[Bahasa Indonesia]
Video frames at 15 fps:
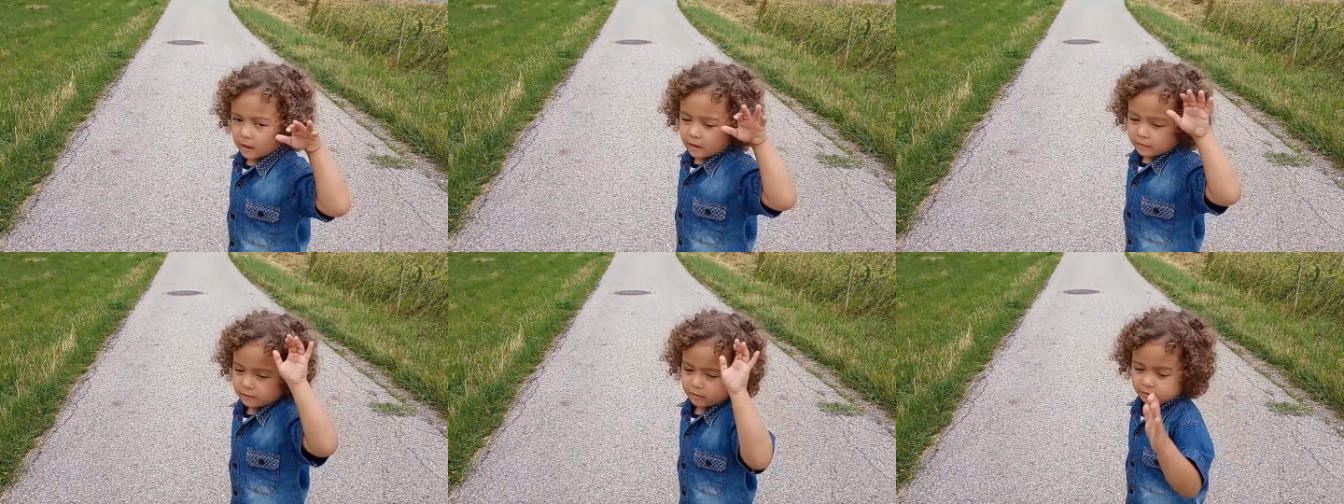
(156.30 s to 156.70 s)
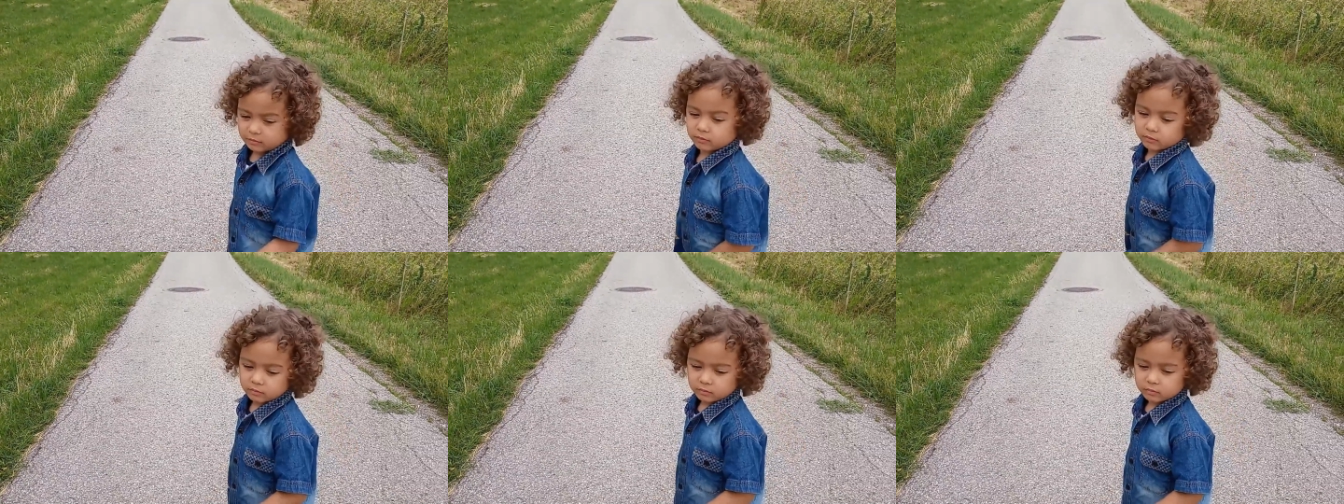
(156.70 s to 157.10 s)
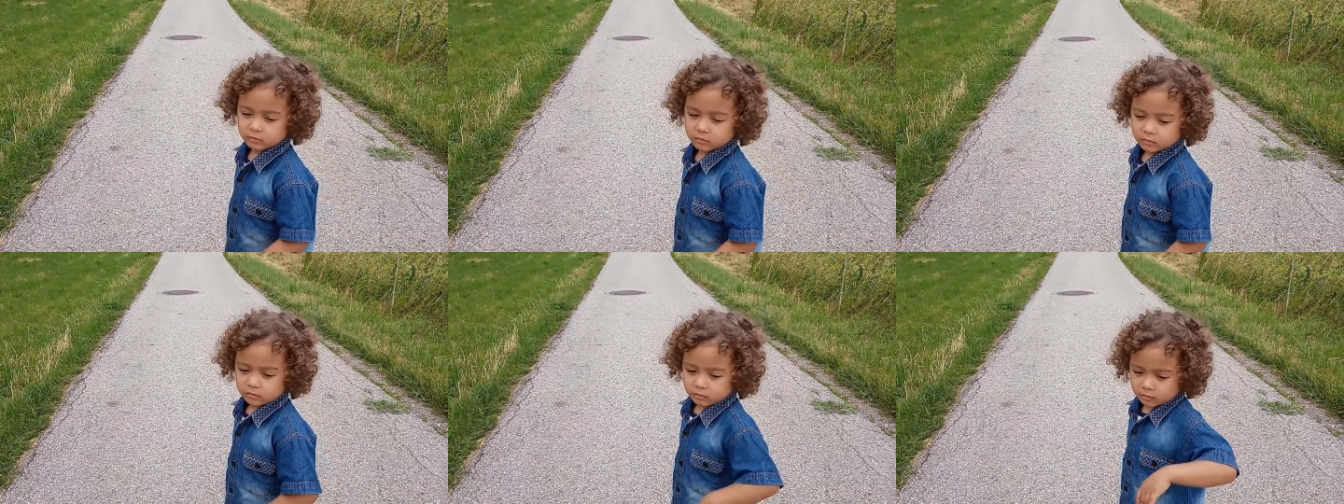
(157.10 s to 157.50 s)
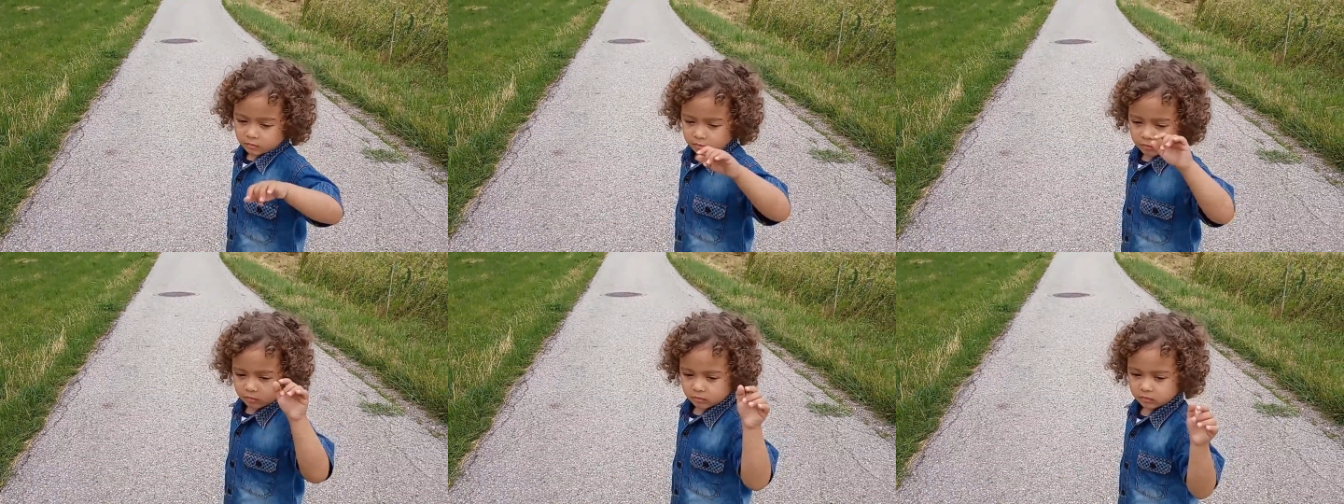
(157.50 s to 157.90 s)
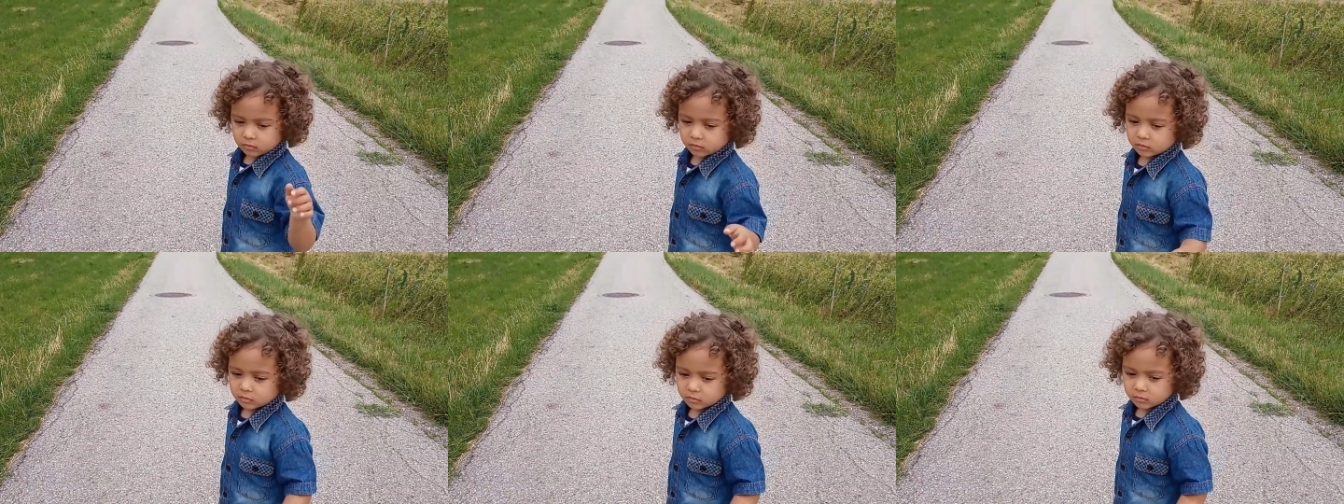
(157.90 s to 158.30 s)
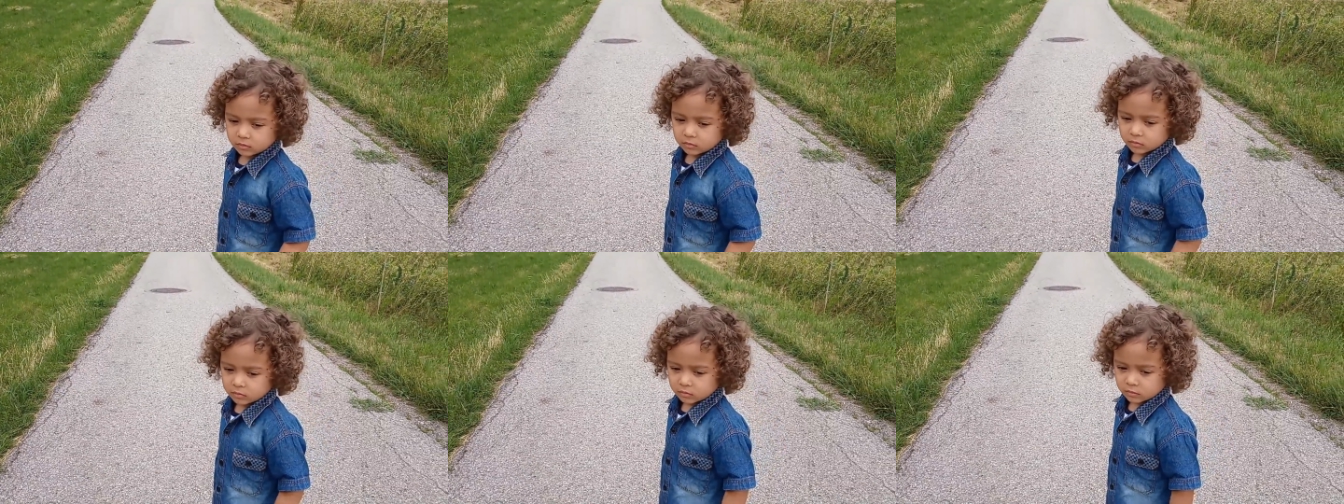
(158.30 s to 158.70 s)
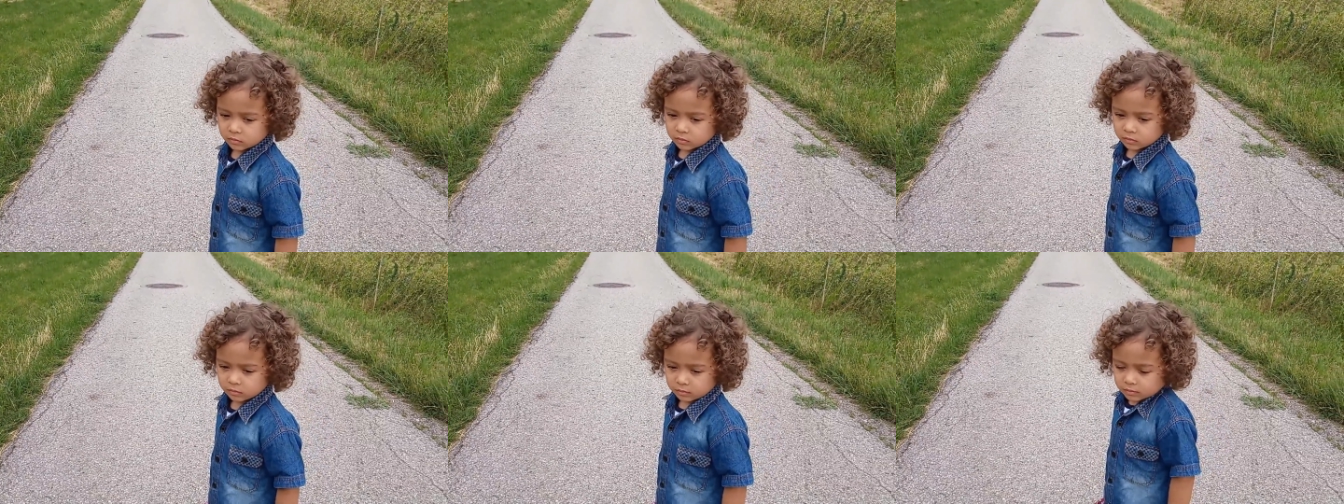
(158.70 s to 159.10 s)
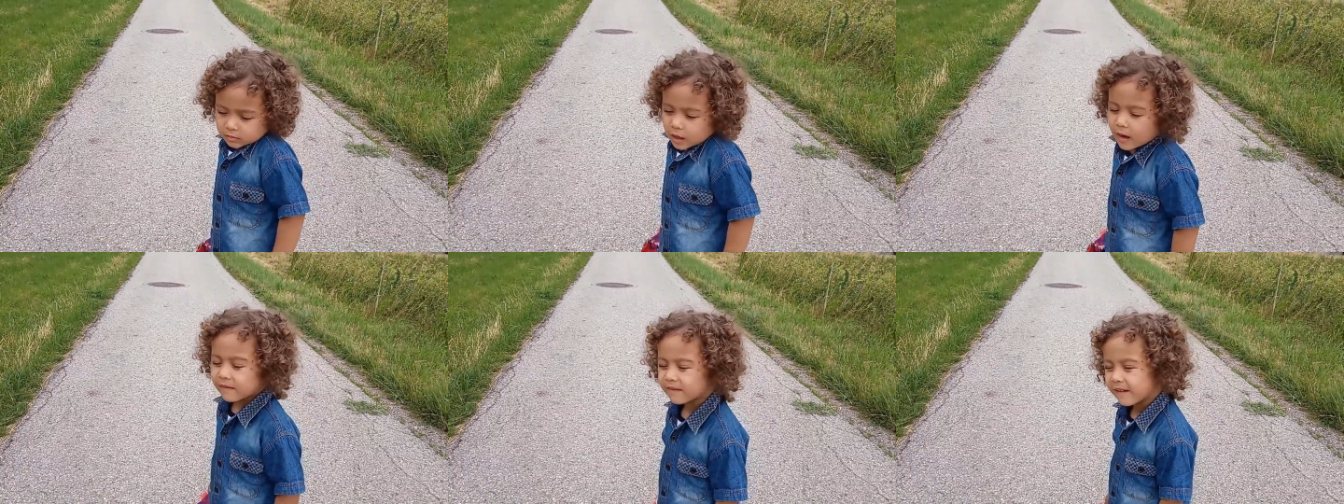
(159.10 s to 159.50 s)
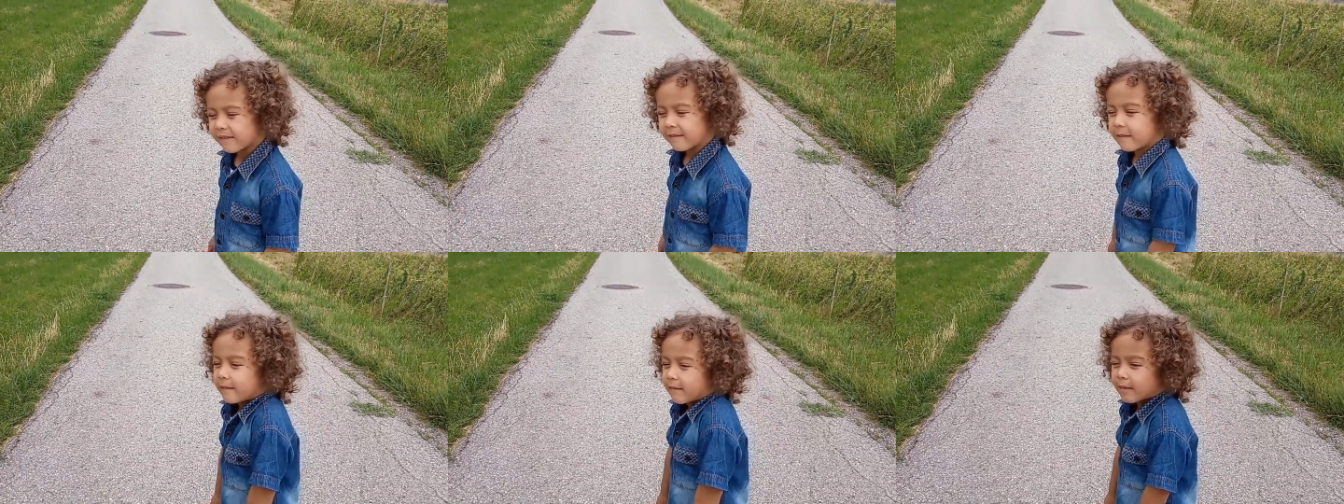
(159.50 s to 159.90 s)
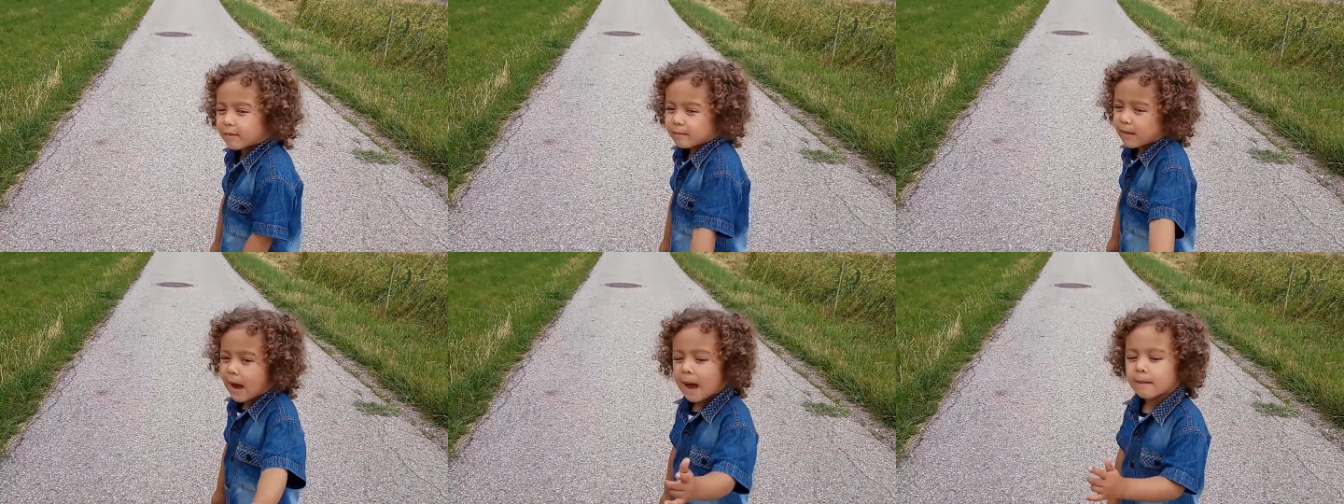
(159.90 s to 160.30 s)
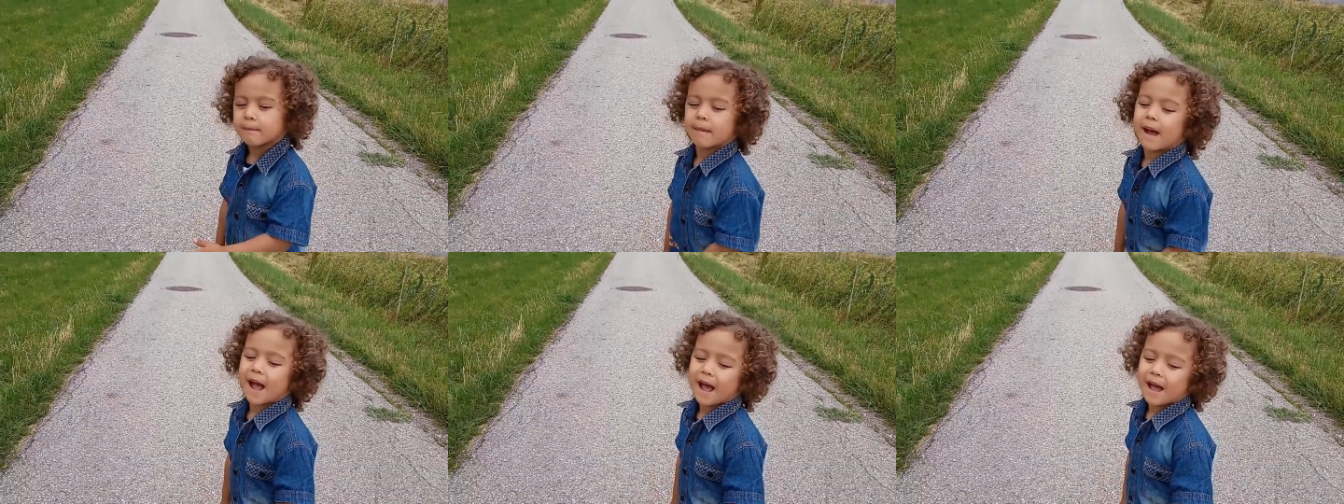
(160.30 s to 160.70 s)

Yo, they will scratch you. Yo.